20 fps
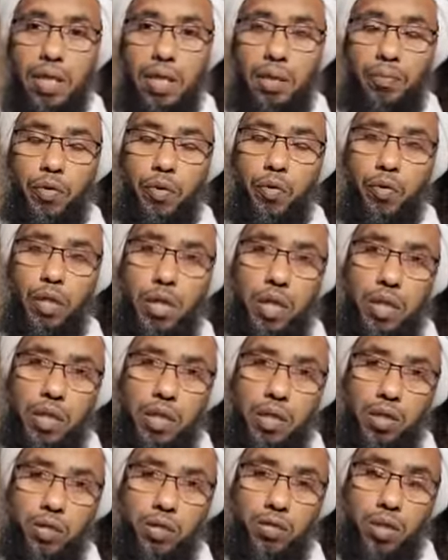نبينا
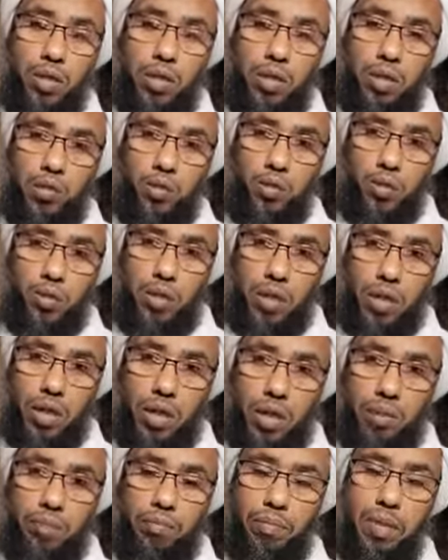عليه الصلاة
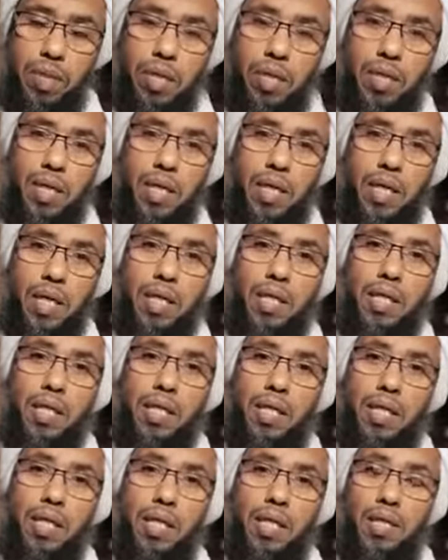والسلام كان
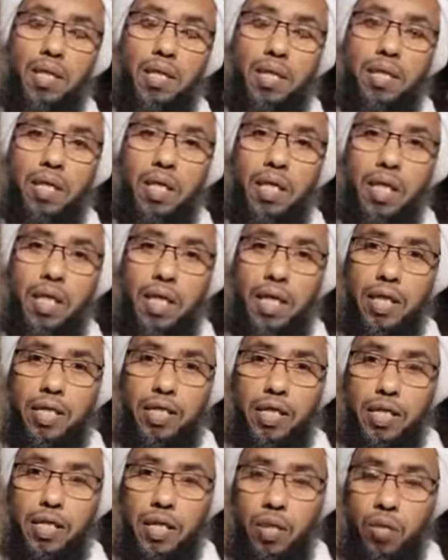إذا قضى
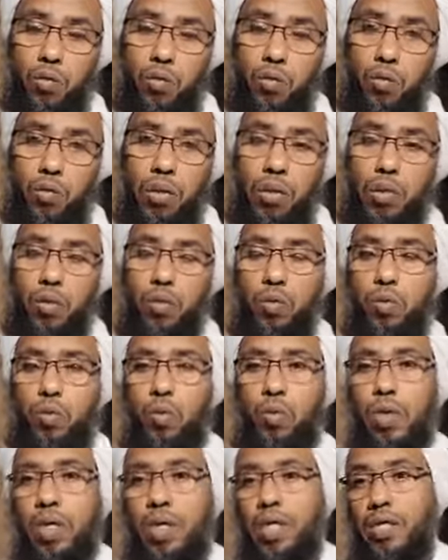حاجته
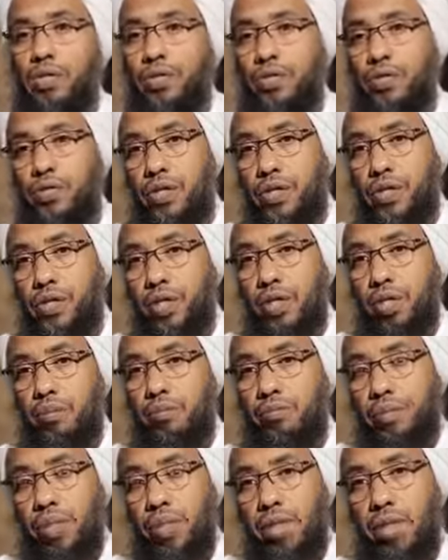يقول هذا الذكر
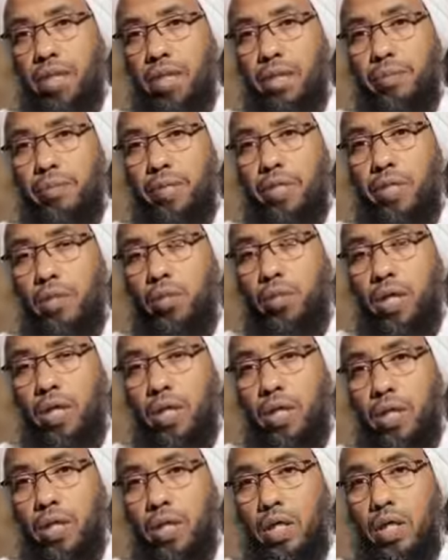من كلمة
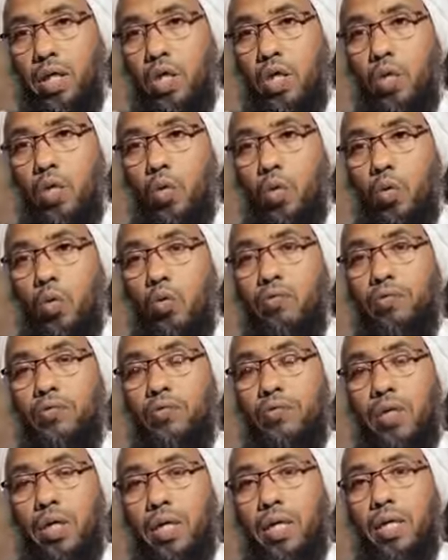واحدة
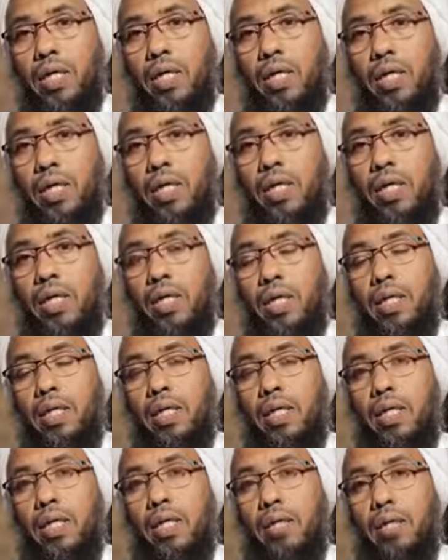غفرانك
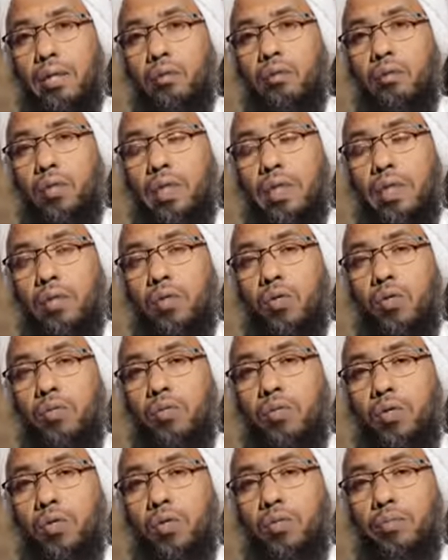أي يا رب
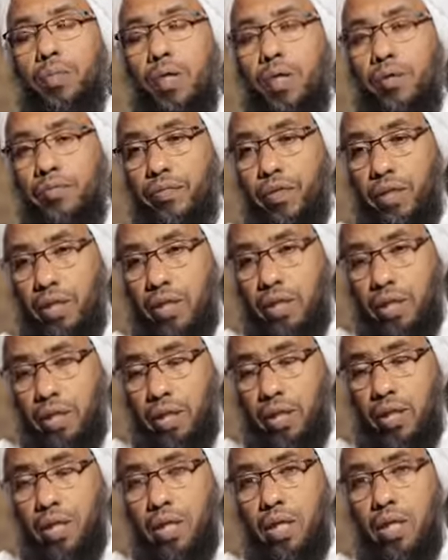أطلب مغفرتك